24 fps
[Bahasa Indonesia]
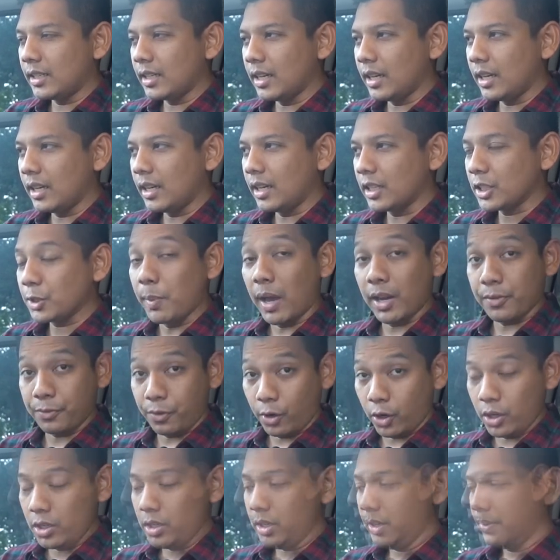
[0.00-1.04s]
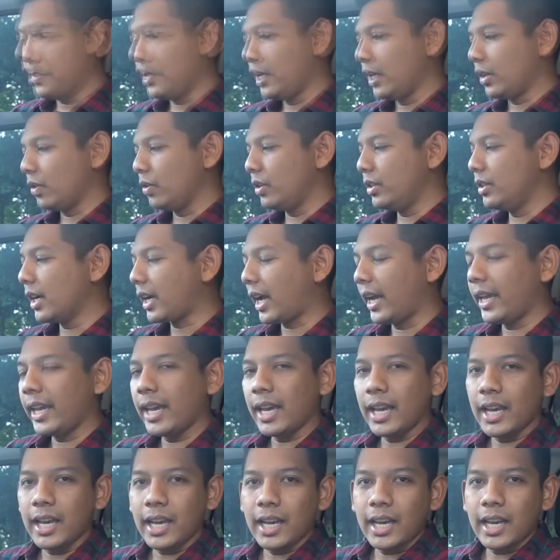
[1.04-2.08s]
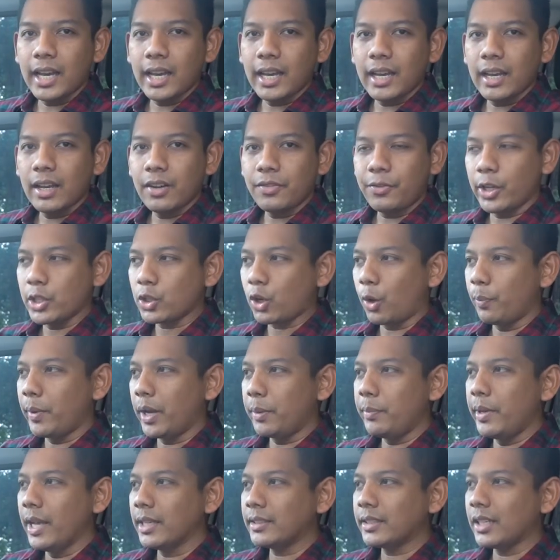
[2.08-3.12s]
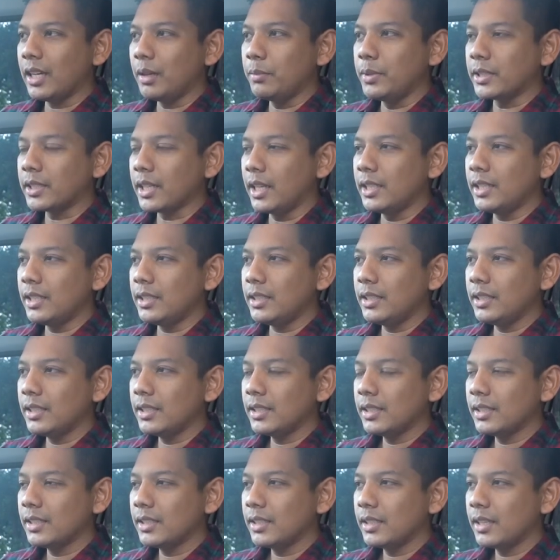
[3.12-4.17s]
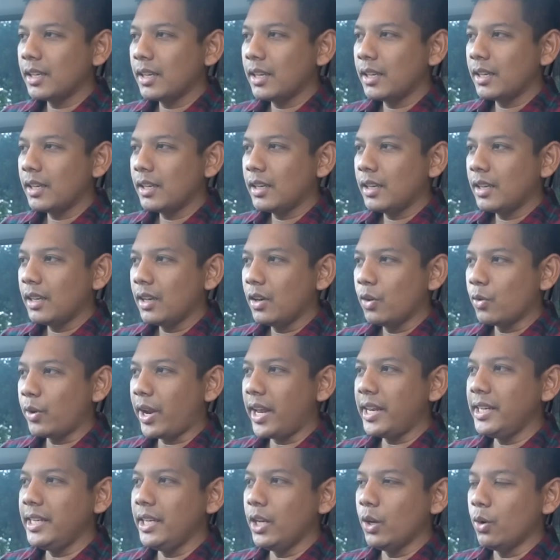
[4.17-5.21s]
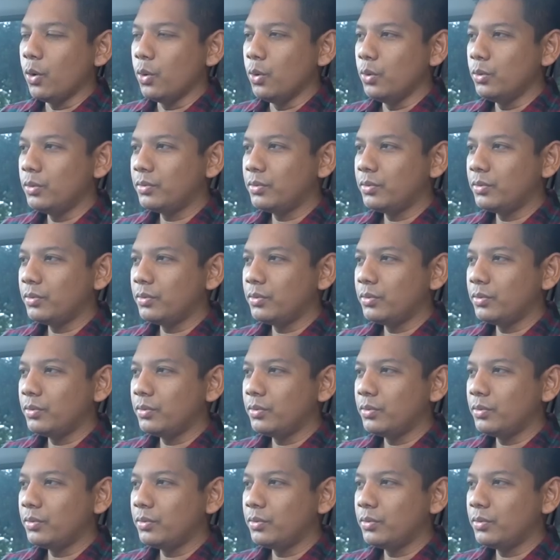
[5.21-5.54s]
uh, smartphone, itu udah kayak voice command biasa misalnya radio